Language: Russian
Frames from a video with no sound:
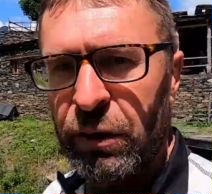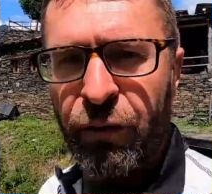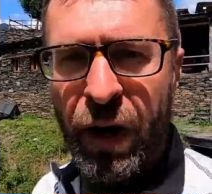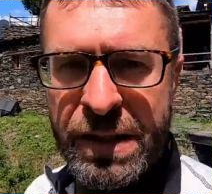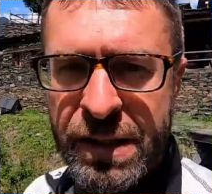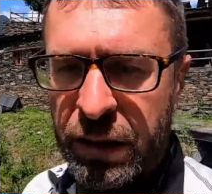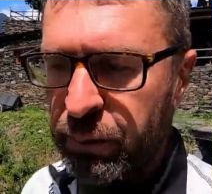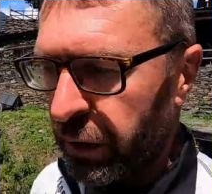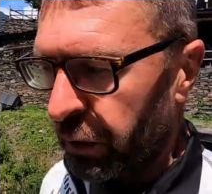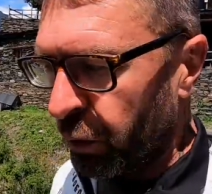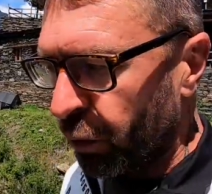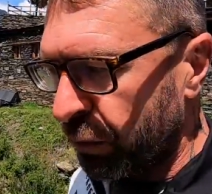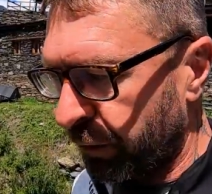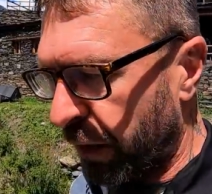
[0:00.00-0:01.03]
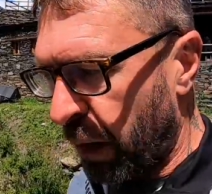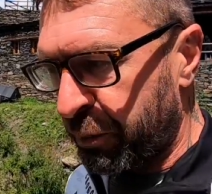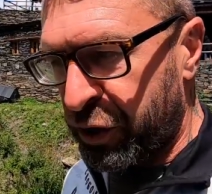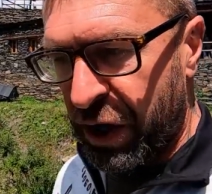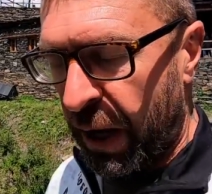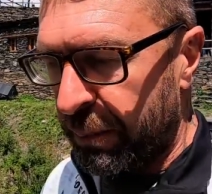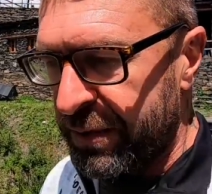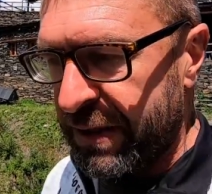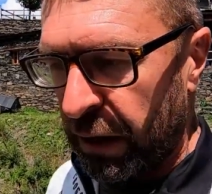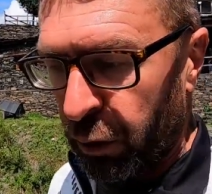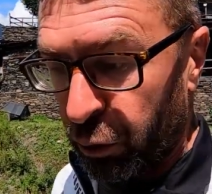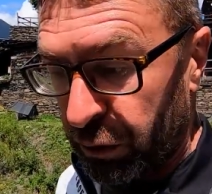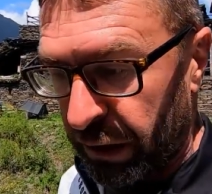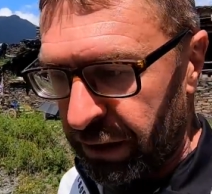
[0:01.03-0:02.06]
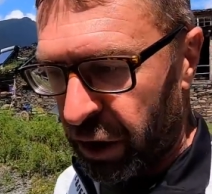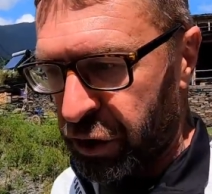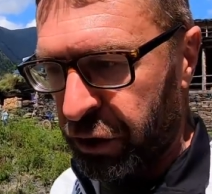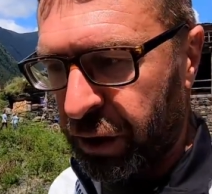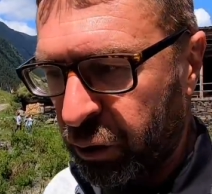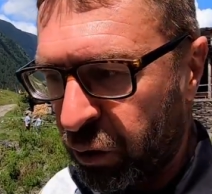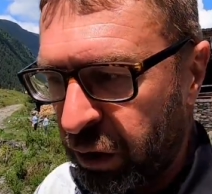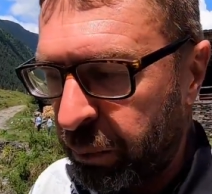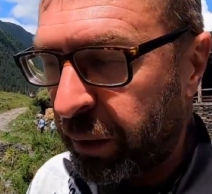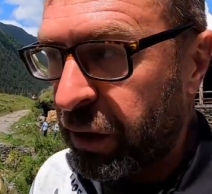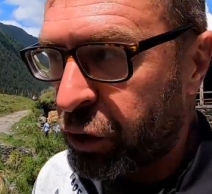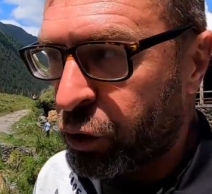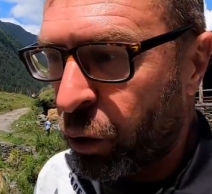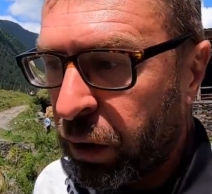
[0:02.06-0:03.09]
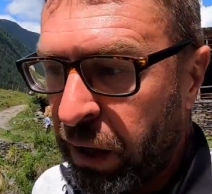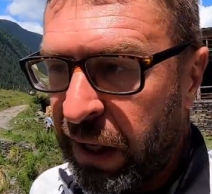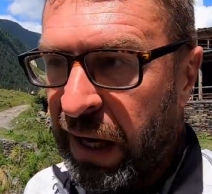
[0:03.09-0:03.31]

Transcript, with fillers: 20 минут. Вообще абсолютно даже никто не подошел.